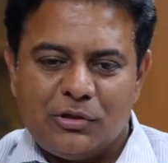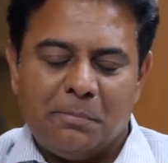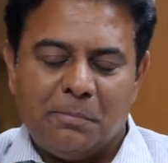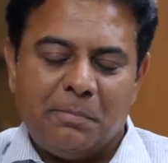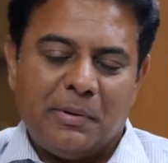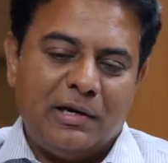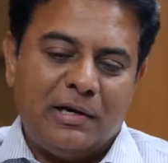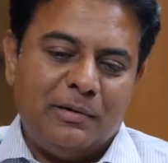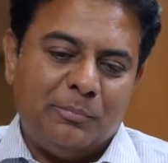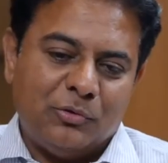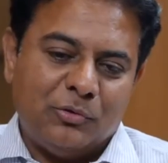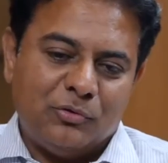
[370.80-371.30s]

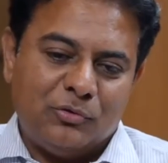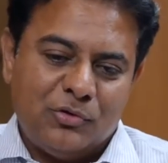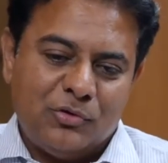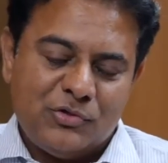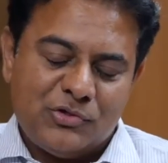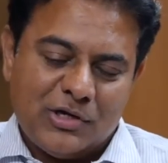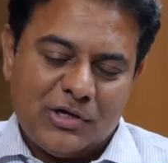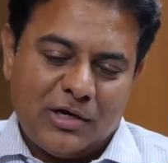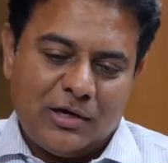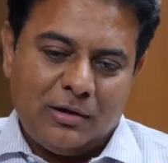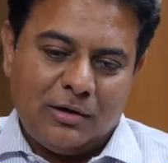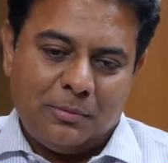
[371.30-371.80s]
తెంపాలి
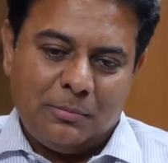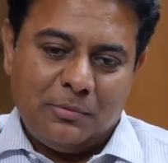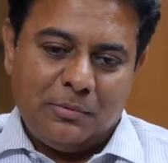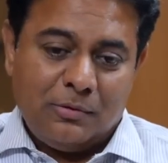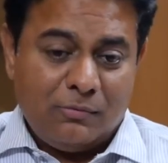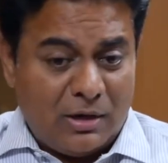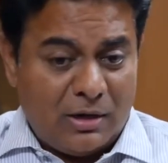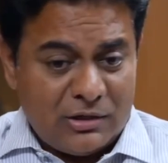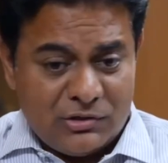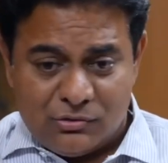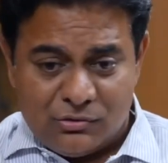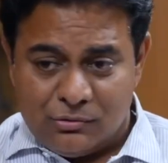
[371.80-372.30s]
పొద్దునుంచి అన్నారు మీరు
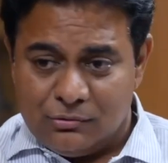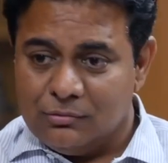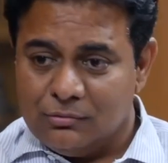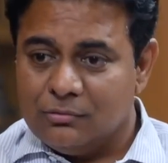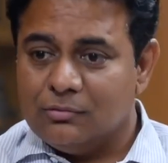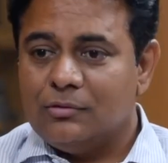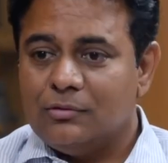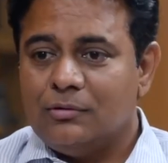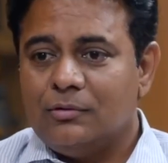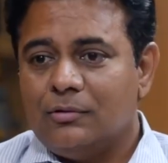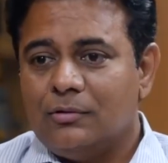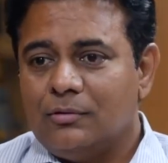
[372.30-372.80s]
వాస్తవం
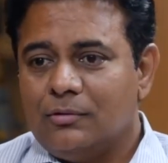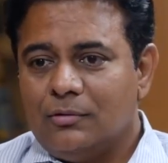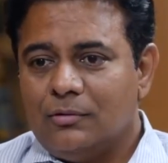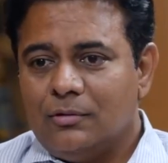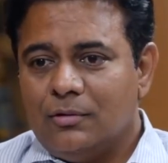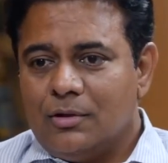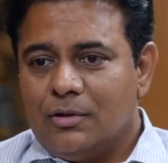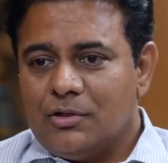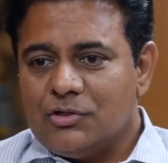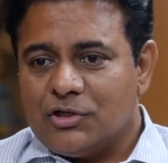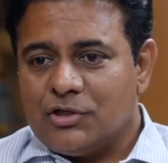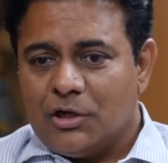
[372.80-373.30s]

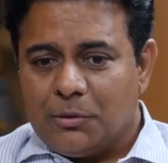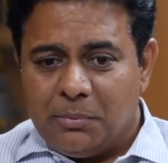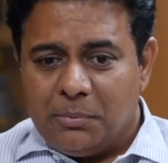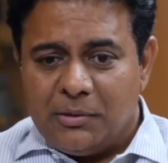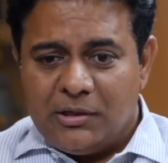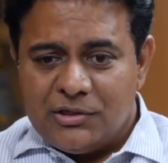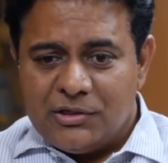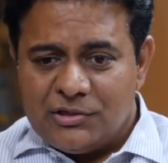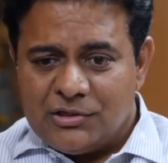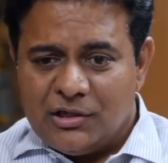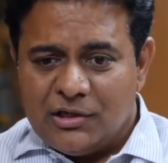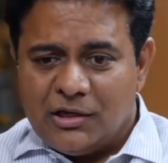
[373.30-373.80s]

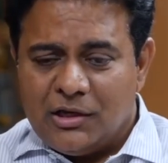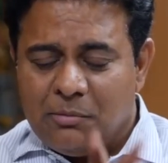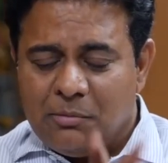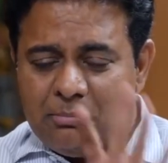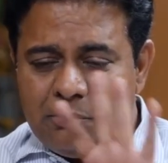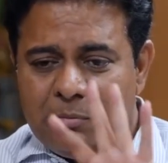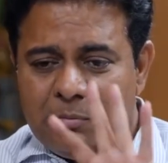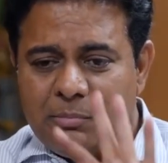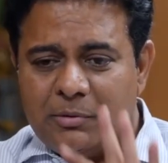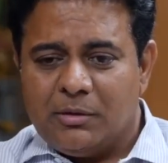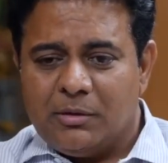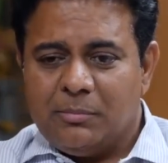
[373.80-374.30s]
జెడ్పీటీసీకి ఎంపీపీకి